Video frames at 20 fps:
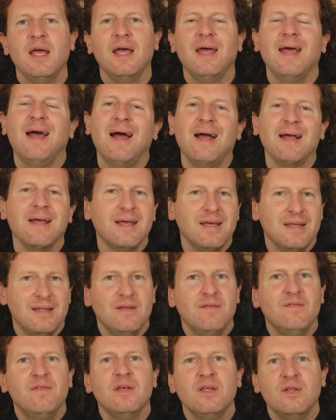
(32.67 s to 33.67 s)
e anche
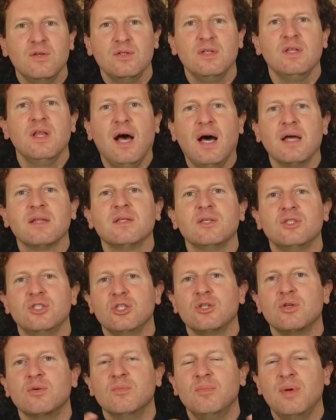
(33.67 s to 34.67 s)
di video didattici
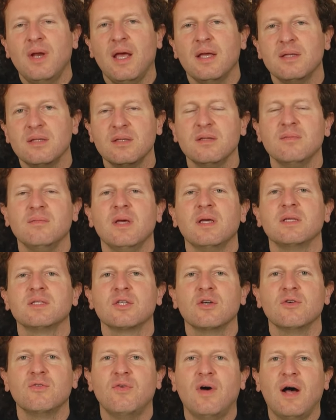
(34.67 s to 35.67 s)
completi di mix
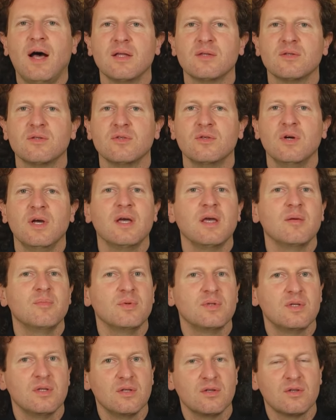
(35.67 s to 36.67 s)
che ho fatto e che
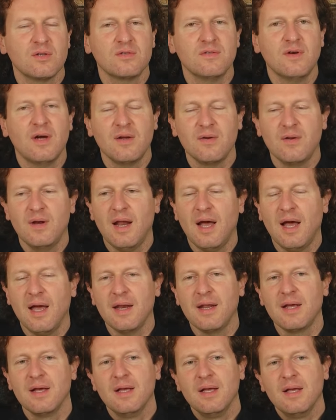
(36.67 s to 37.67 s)
potete trovare
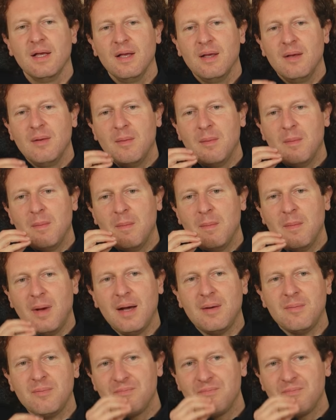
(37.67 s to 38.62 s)
online. Ma